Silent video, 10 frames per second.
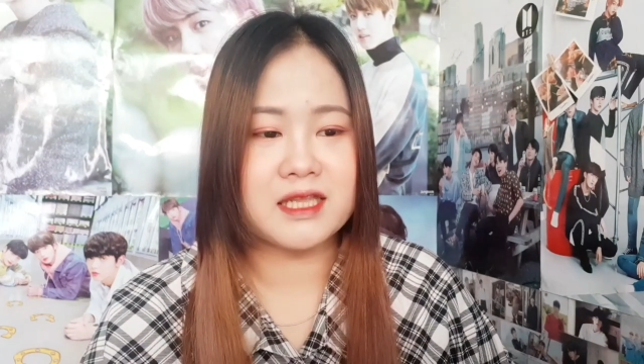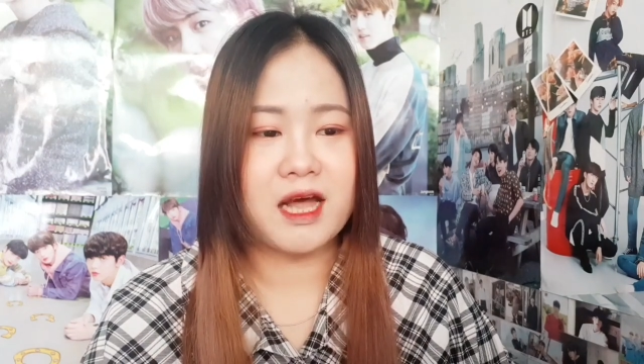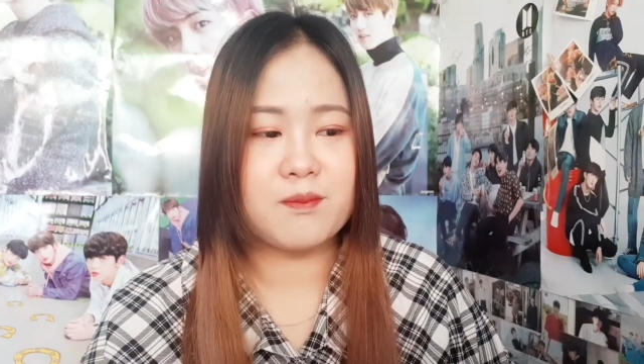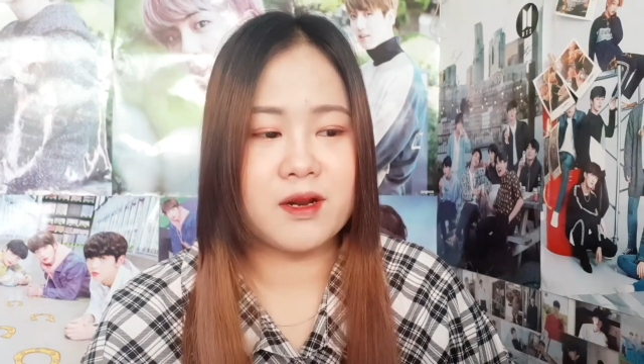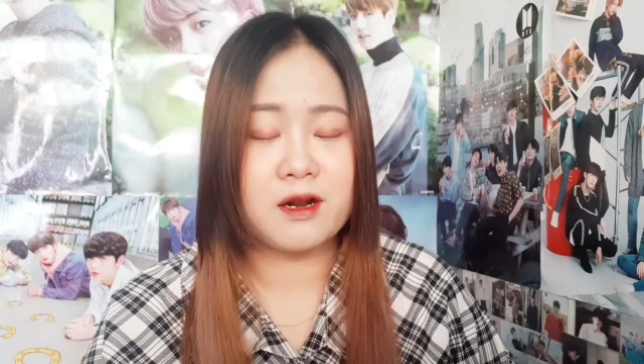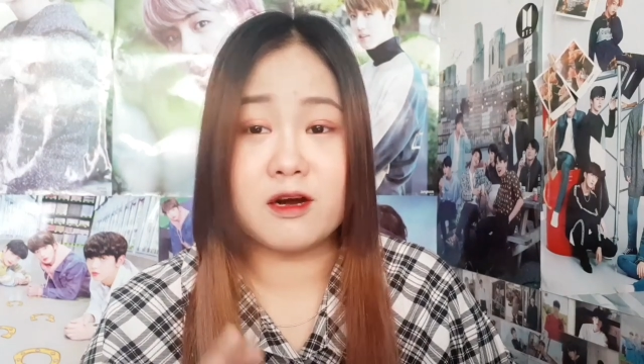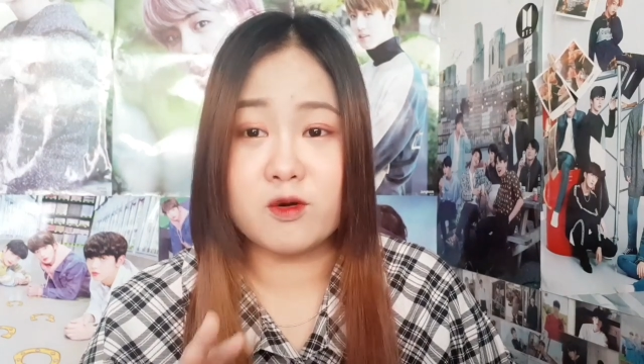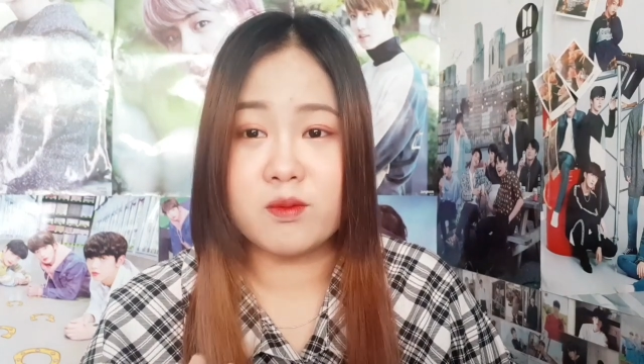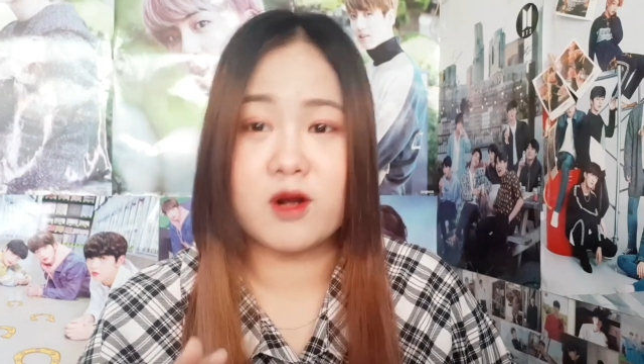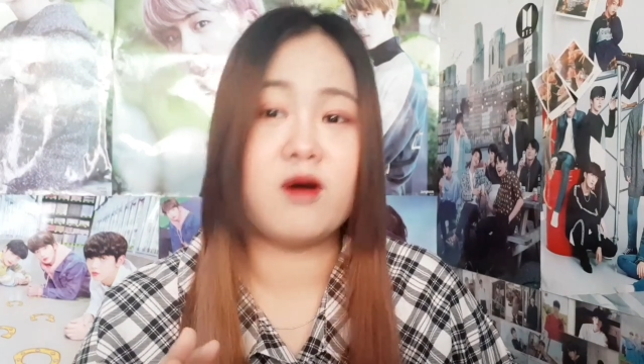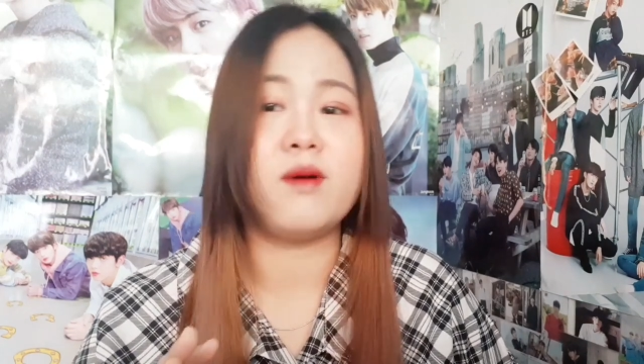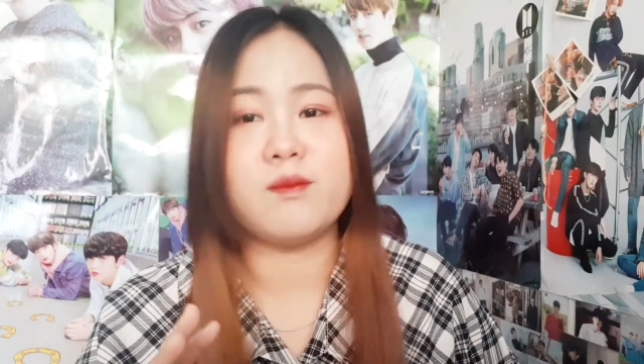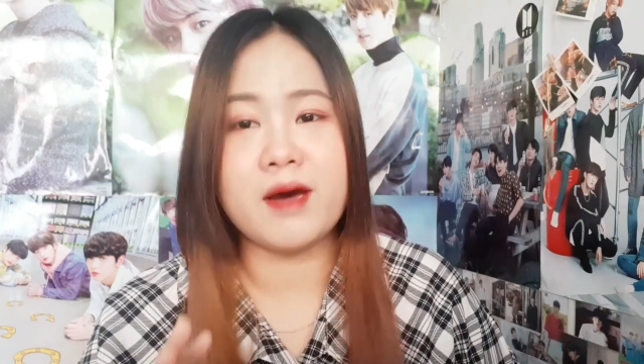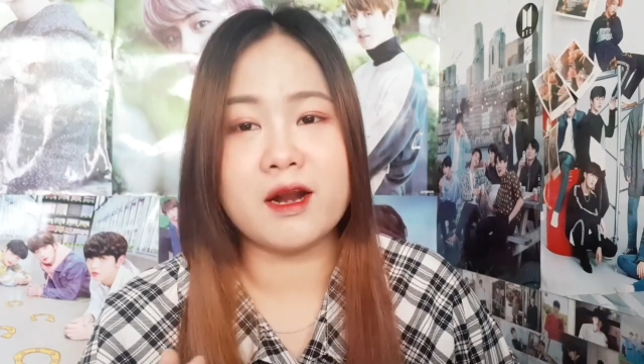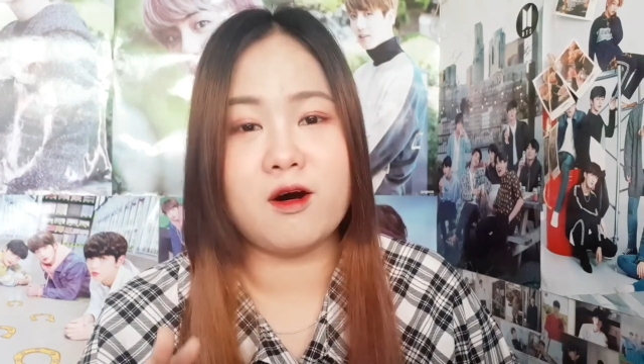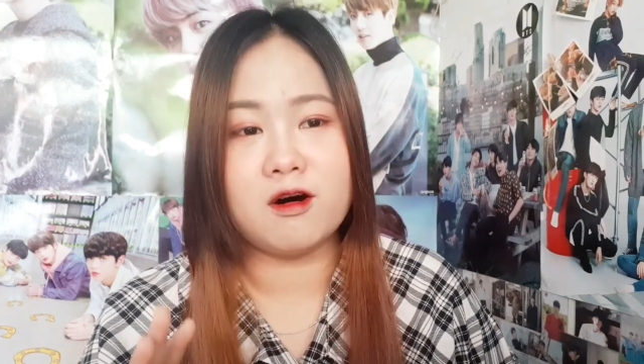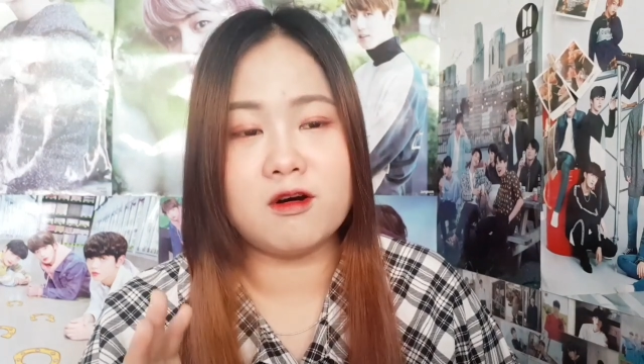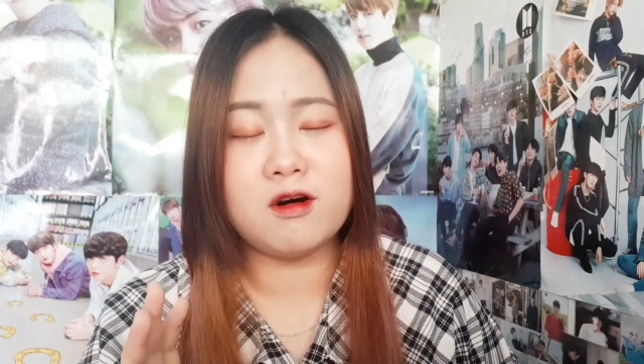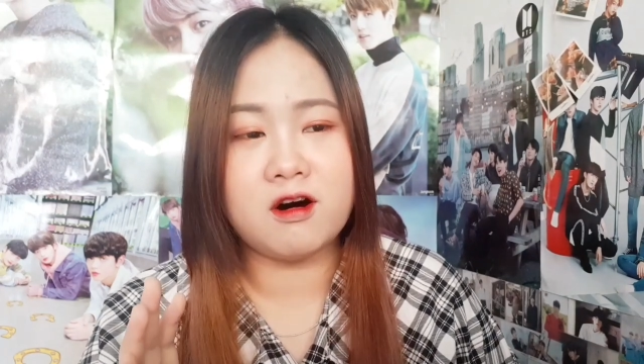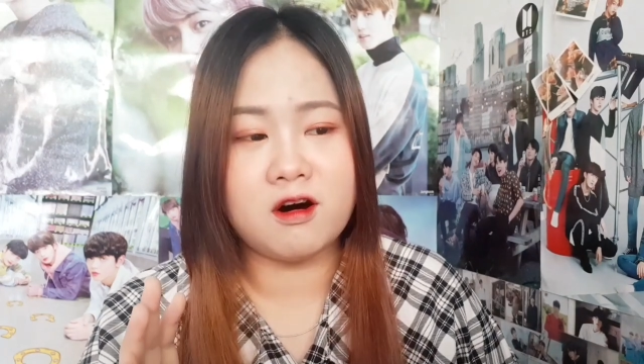จะตั้งเป็นเกิร์ลกรุ๊ปแล้วก็บอยแบนด์ของ
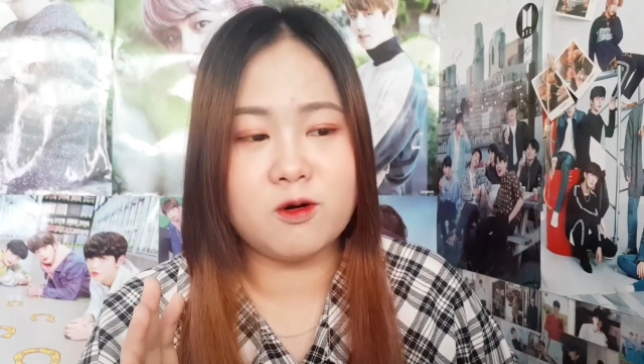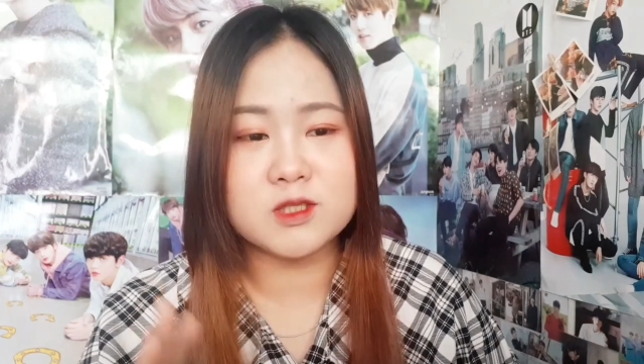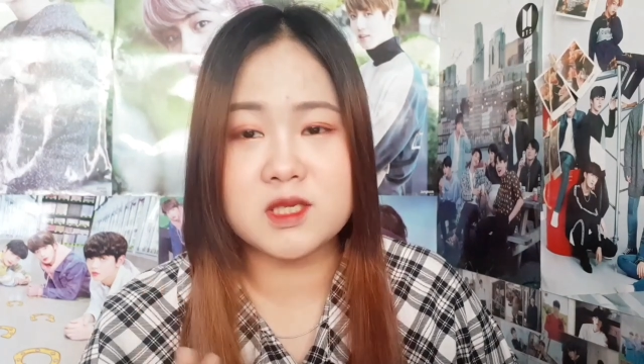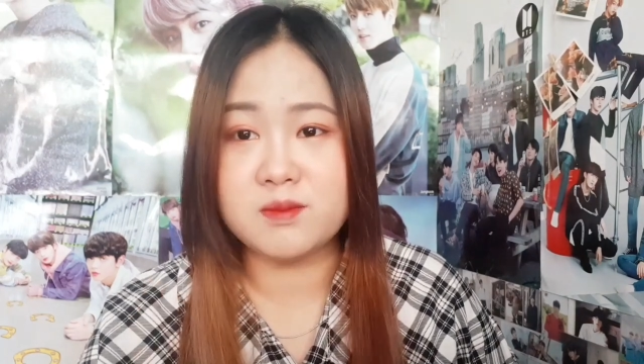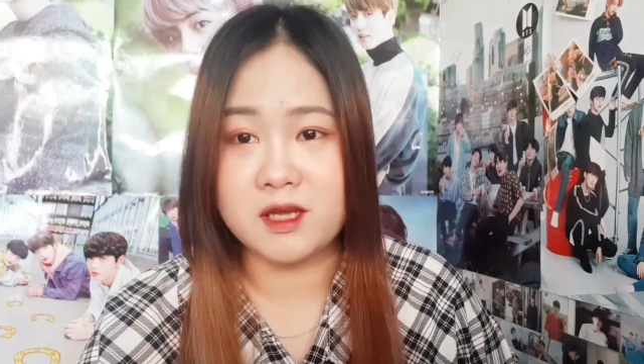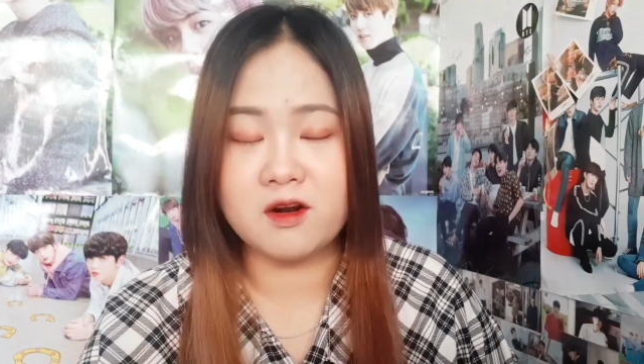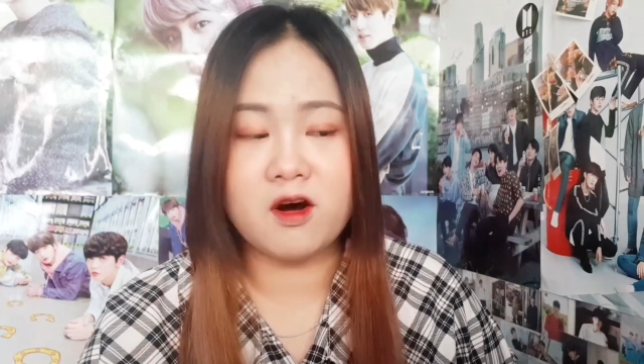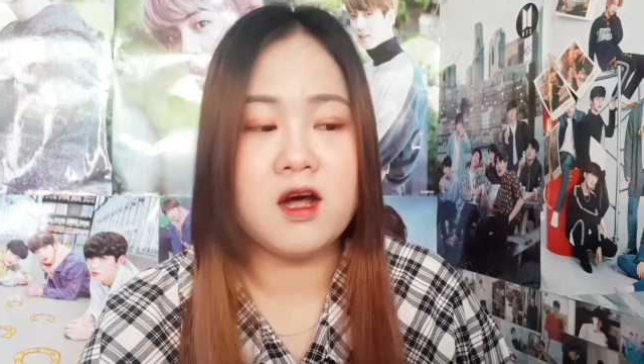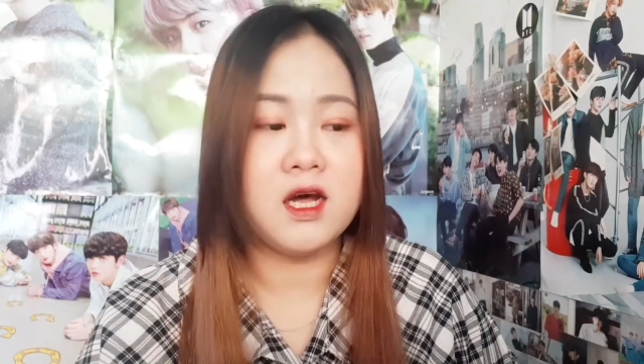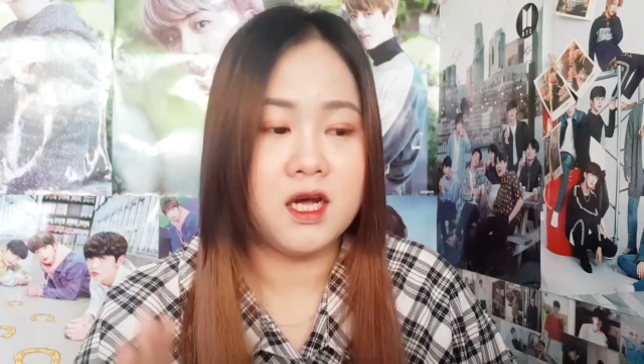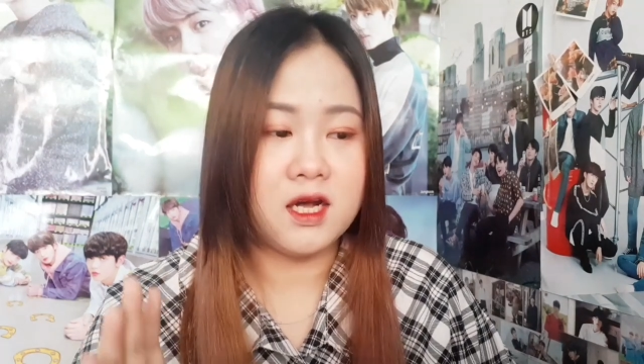เอ่อ โอ จี เอ็ม อี เนาะ